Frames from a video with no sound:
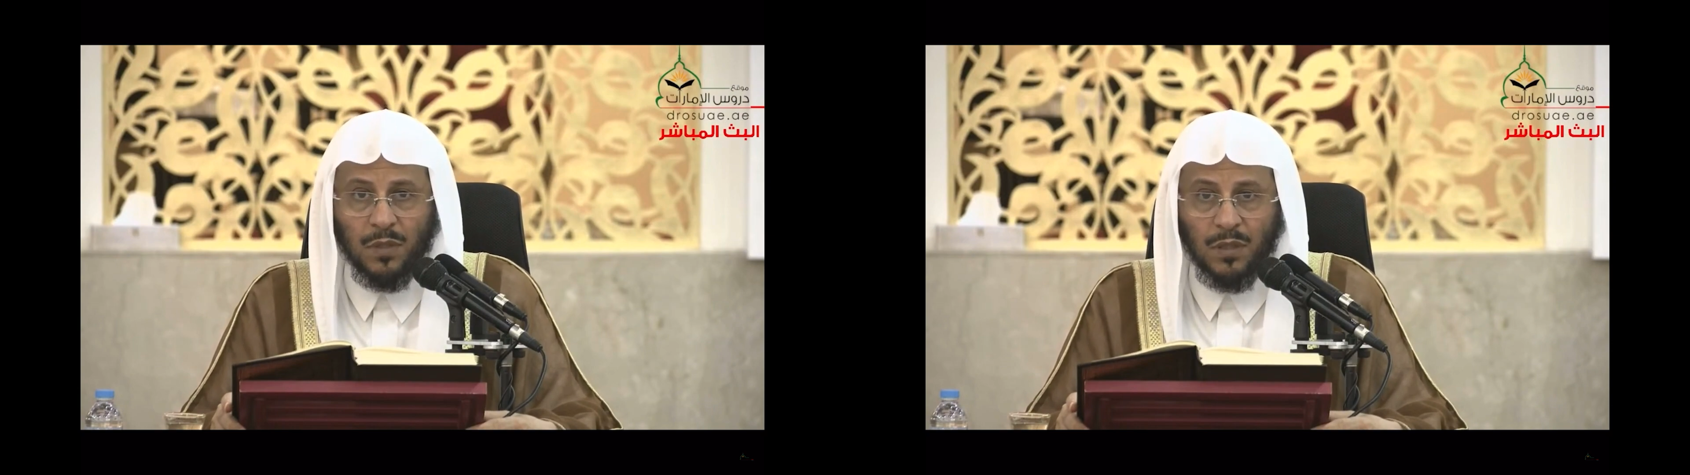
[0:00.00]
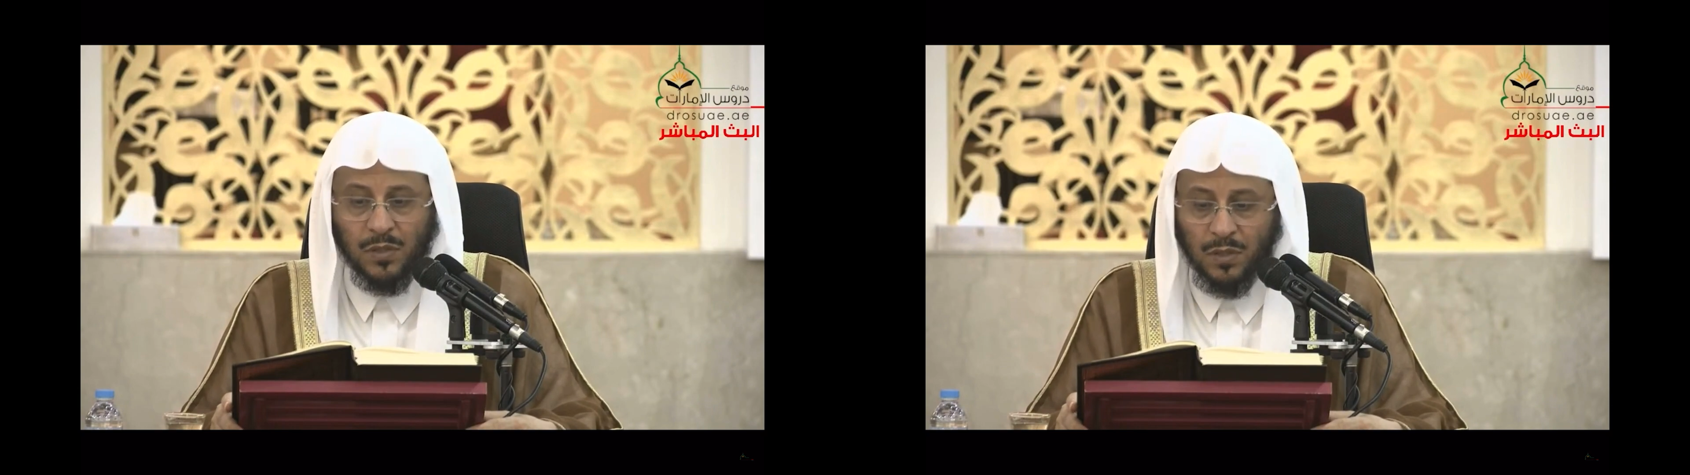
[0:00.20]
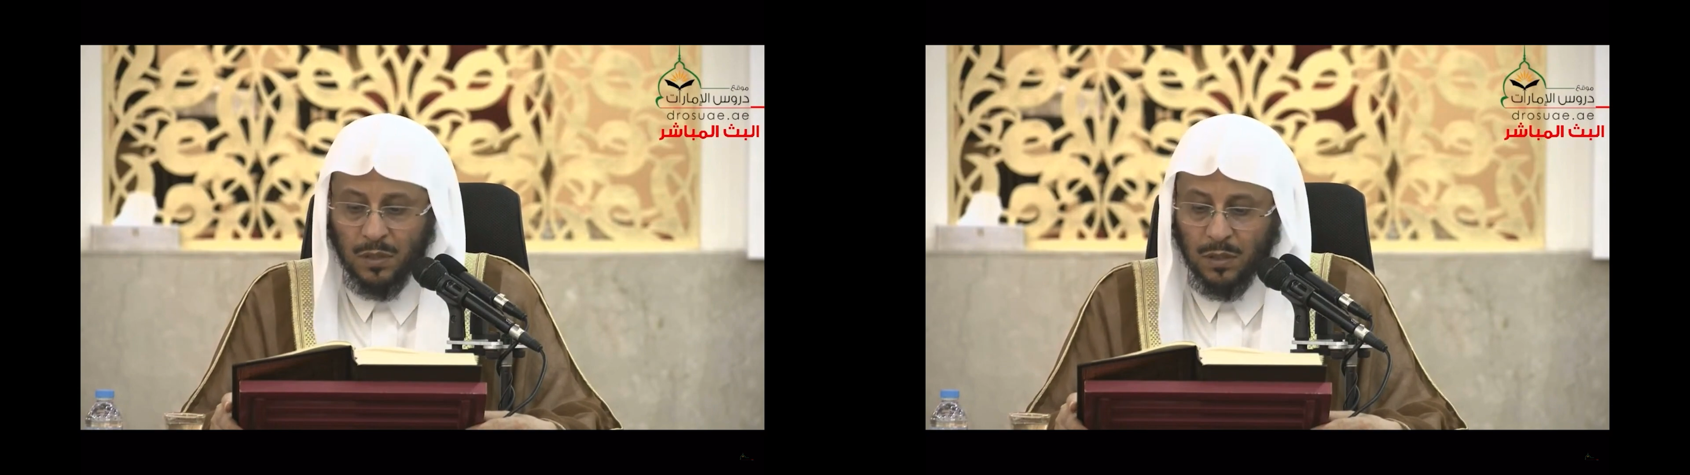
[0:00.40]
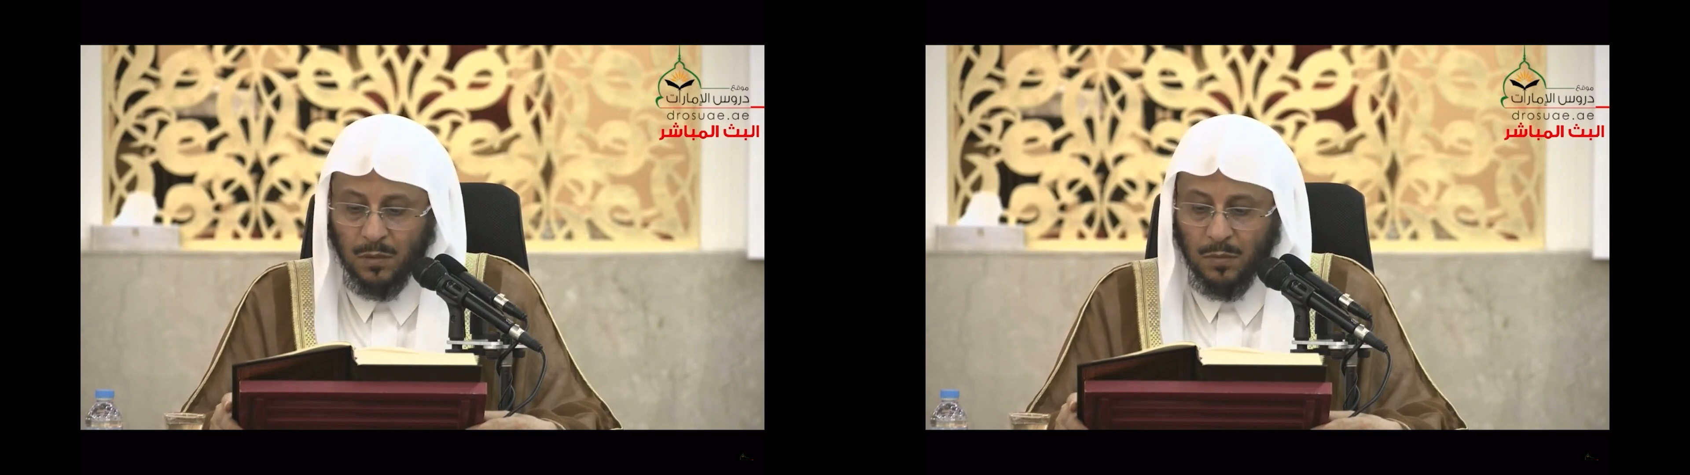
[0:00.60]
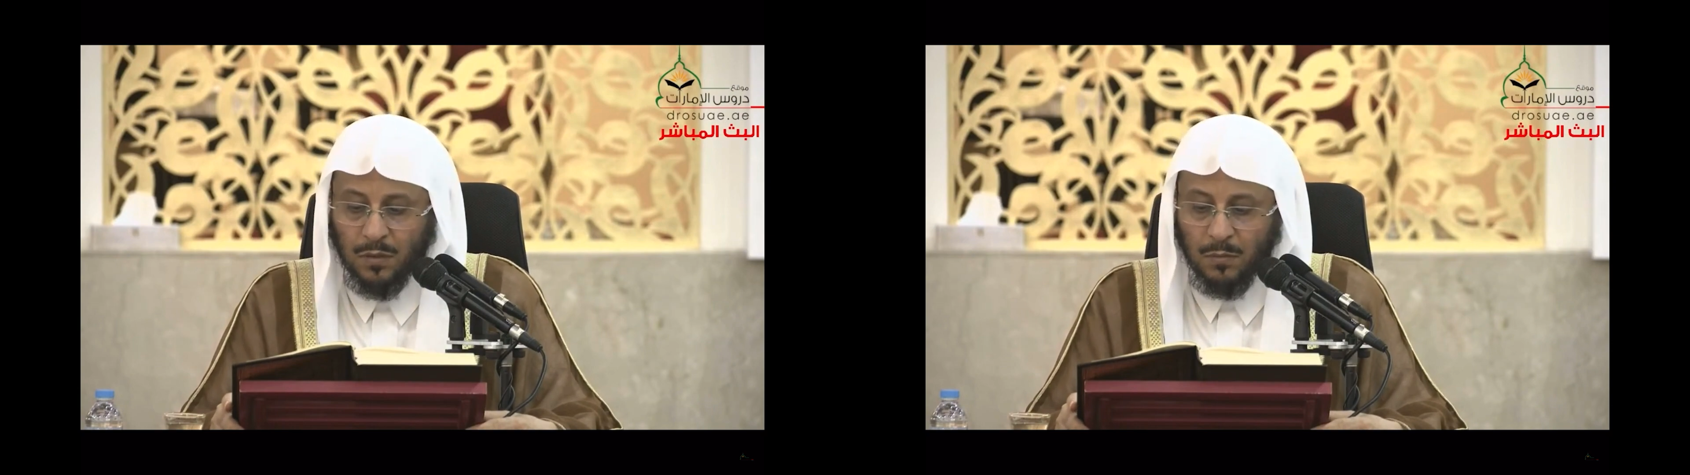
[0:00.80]

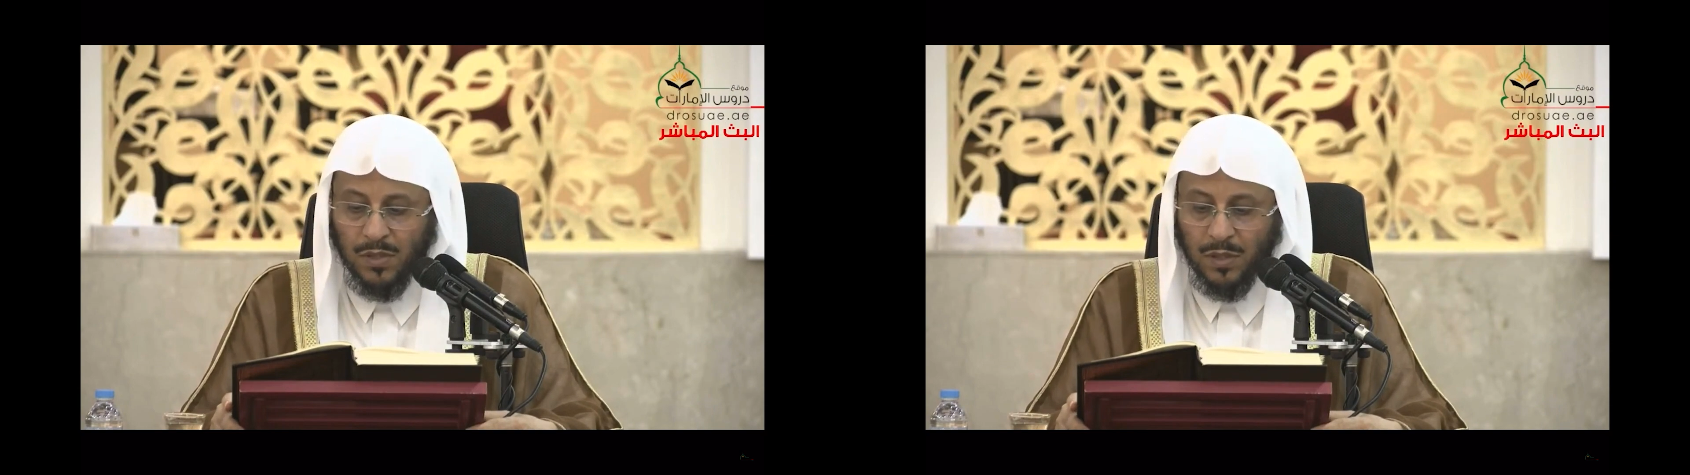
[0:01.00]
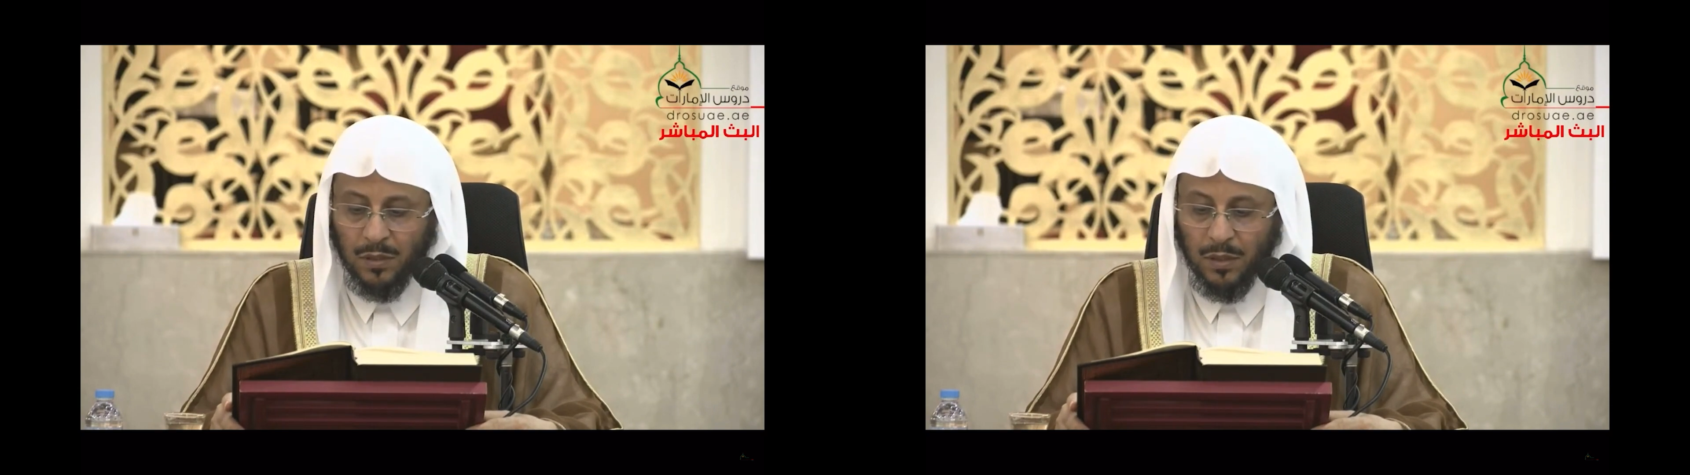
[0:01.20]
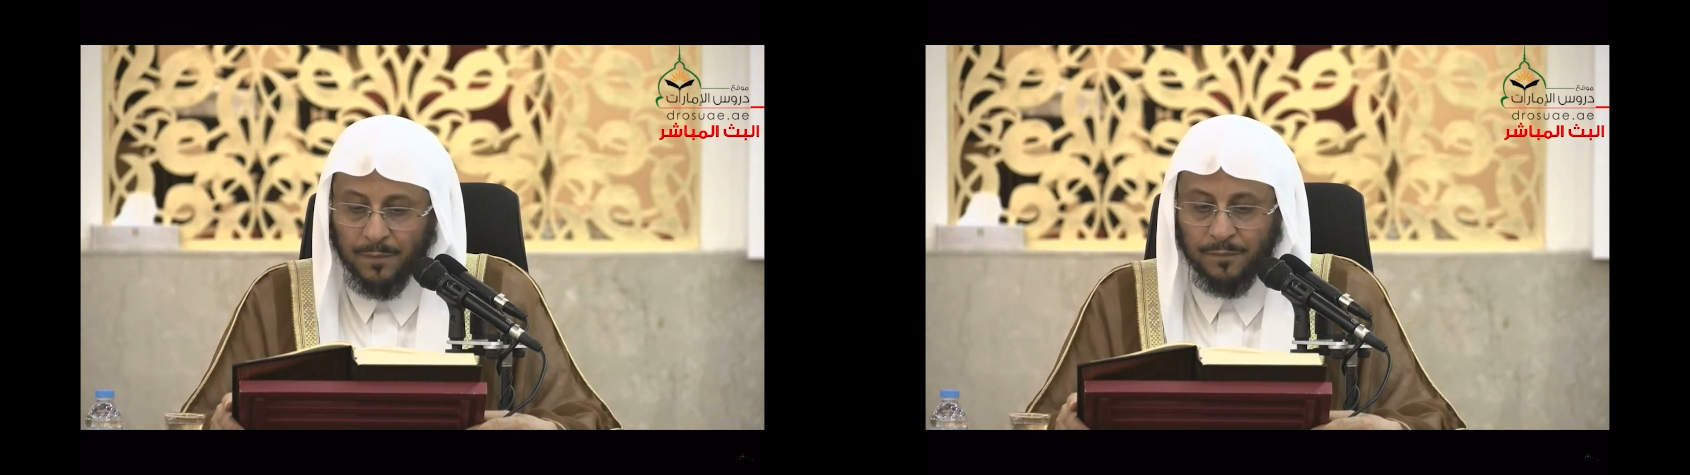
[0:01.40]
تسليما مزيدا